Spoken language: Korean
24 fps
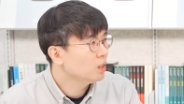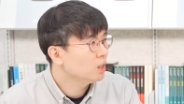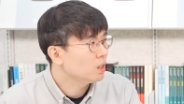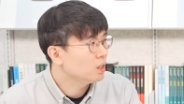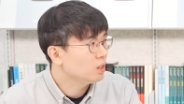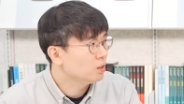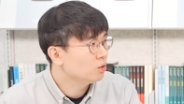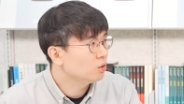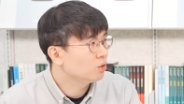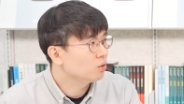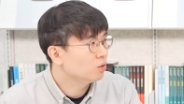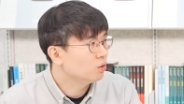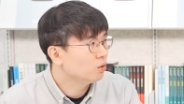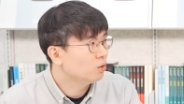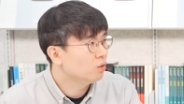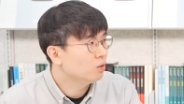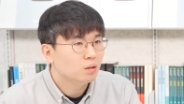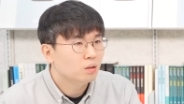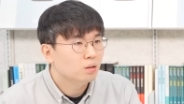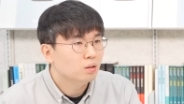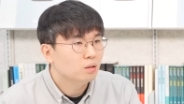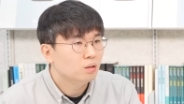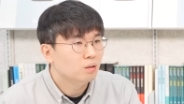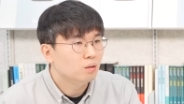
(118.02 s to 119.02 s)
있어서
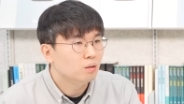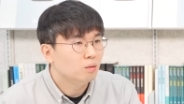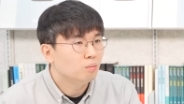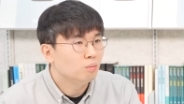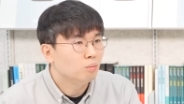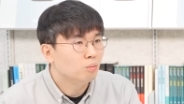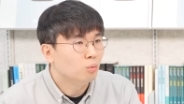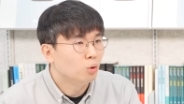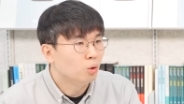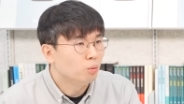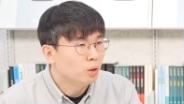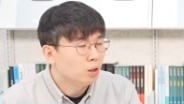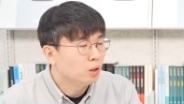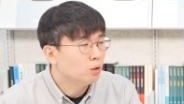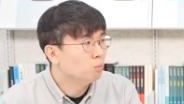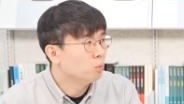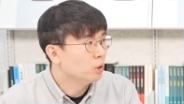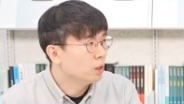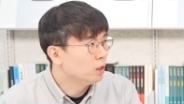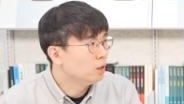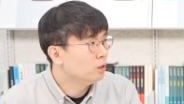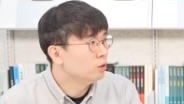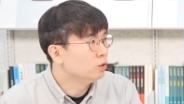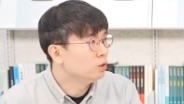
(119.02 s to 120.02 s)
그러니까 메타 같은 뭐 예를,
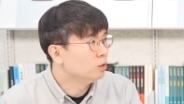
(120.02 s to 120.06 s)
예를